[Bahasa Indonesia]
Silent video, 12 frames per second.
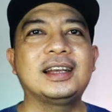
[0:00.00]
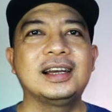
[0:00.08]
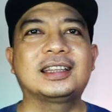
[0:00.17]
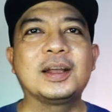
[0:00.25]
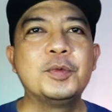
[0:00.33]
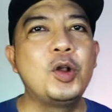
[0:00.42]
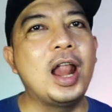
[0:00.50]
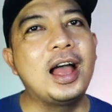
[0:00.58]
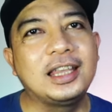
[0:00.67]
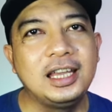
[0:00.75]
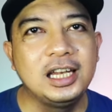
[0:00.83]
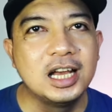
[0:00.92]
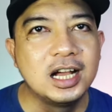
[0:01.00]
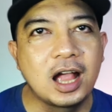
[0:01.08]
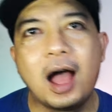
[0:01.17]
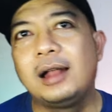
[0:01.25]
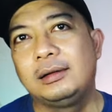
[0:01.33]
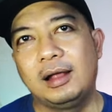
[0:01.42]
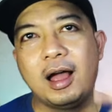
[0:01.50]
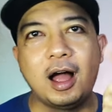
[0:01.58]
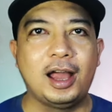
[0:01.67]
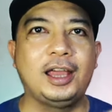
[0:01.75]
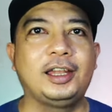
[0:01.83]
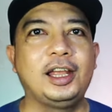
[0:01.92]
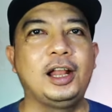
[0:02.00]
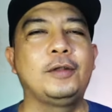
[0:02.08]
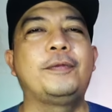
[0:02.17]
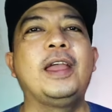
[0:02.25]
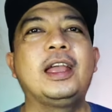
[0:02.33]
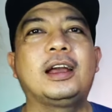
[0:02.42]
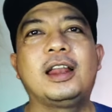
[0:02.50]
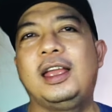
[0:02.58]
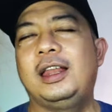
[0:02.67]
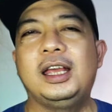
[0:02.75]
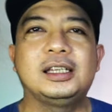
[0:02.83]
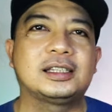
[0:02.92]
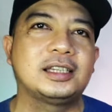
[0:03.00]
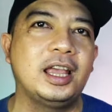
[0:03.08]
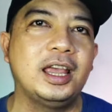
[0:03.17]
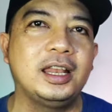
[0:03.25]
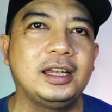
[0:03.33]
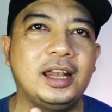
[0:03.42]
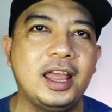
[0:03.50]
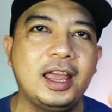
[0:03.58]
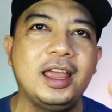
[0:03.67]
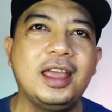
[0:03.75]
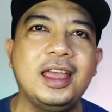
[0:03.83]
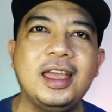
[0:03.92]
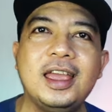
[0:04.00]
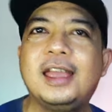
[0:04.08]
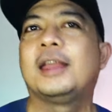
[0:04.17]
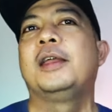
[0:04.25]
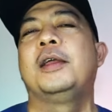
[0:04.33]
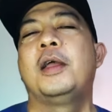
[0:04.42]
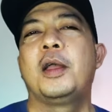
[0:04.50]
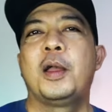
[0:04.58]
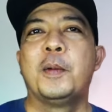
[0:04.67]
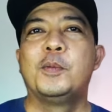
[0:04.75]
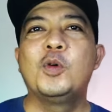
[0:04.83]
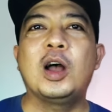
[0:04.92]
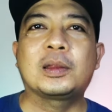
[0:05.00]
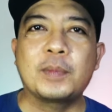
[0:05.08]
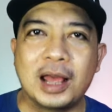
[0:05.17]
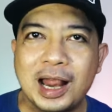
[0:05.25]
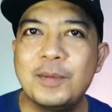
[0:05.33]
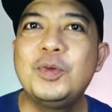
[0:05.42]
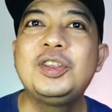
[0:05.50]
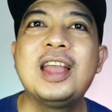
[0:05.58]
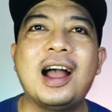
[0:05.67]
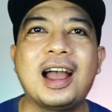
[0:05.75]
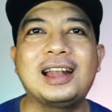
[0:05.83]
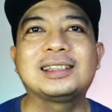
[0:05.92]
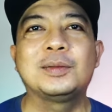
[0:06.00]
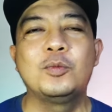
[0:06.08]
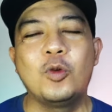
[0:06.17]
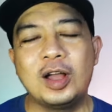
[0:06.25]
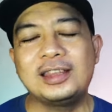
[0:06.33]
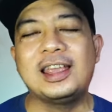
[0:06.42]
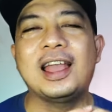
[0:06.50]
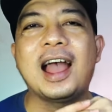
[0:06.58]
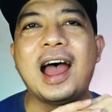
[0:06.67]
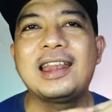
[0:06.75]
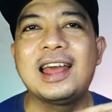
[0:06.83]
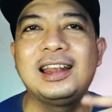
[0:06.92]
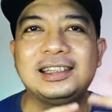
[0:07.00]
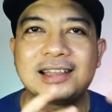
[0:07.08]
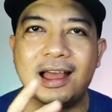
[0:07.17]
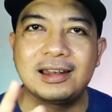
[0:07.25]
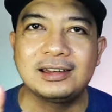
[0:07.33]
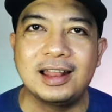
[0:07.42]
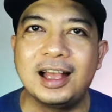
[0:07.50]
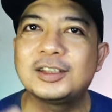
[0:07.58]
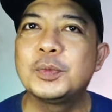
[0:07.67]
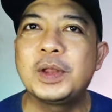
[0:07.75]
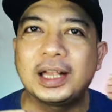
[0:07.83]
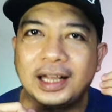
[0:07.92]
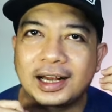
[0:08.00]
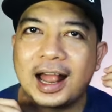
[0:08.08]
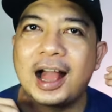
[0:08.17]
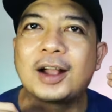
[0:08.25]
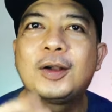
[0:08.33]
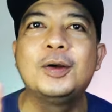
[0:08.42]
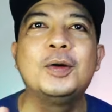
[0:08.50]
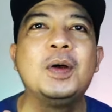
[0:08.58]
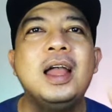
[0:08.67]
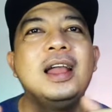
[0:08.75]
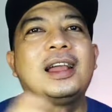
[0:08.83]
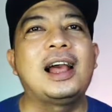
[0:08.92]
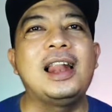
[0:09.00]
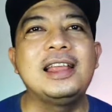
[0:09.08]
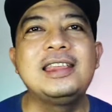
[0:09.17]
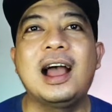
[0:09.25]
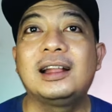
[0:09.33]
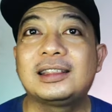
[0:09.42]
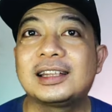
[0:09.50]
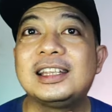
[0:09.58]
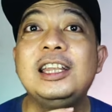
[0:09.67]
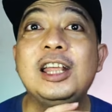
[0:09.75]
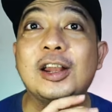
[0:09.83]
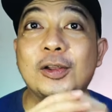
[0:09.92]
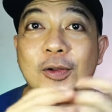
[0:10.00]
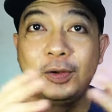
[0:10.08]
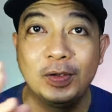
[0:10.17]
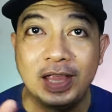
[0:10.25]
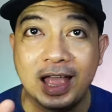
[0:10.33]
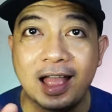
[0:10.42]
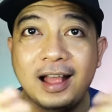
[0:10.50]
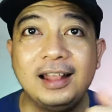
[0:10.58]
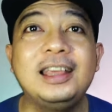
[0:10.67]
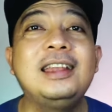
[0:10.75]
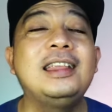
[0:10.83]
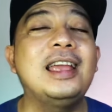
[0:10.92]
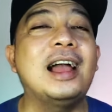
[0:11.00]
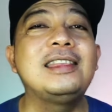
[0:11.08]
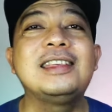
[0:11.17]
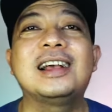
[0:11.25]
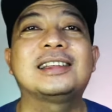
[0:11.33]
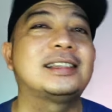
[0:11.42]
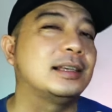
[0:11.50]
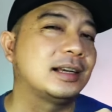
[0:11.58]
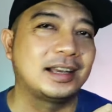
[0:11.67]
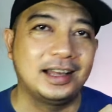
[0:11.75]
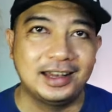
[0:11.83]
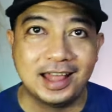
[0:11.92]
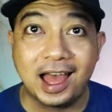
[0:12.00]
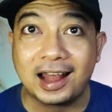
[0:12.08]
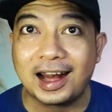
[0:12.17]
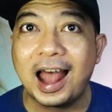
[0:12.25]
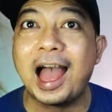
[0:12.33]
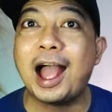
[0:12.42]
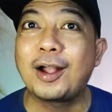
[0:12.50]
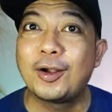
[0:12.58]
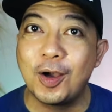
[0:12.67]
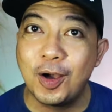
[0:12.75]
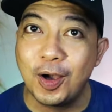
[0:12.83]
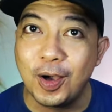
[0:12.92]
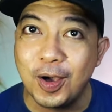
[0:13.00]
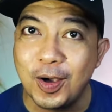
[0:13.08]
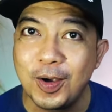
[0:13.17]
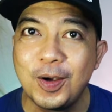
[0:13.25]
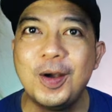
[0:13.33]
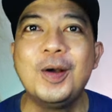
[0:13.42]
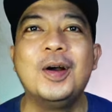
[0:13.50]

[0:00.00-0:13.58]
ketemu lagi dengan Aidil Fikri di sini buat para bujangan semuanya yang ada di sana, subreker aku, kalian jangan tersindir dulu ya. Ini hanya sekedar lagu.